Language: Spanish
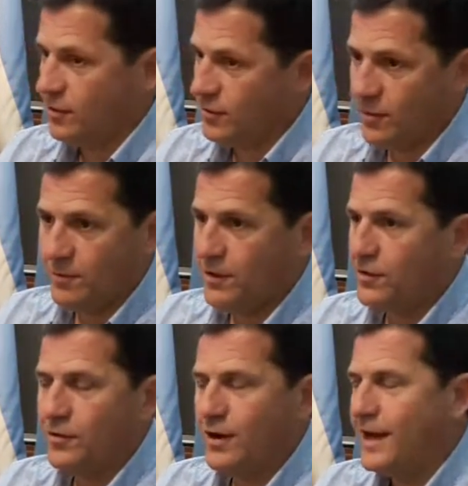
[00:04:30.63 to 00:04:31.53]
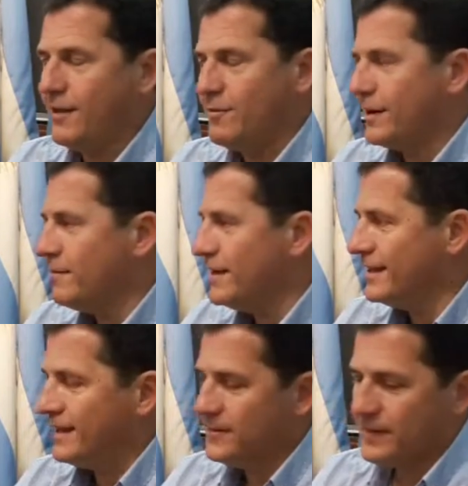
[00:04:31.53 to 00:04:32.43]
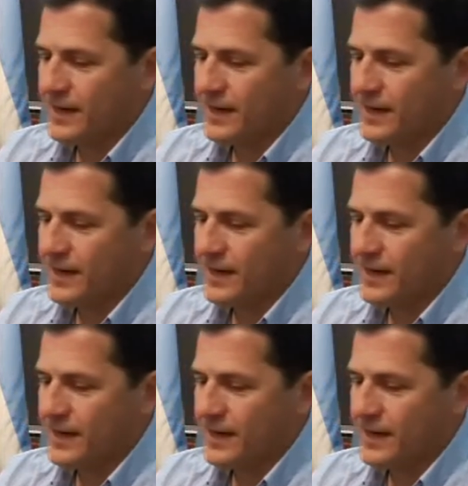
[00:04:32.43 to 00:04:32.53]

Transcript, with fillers: de gobierno no queda únicamente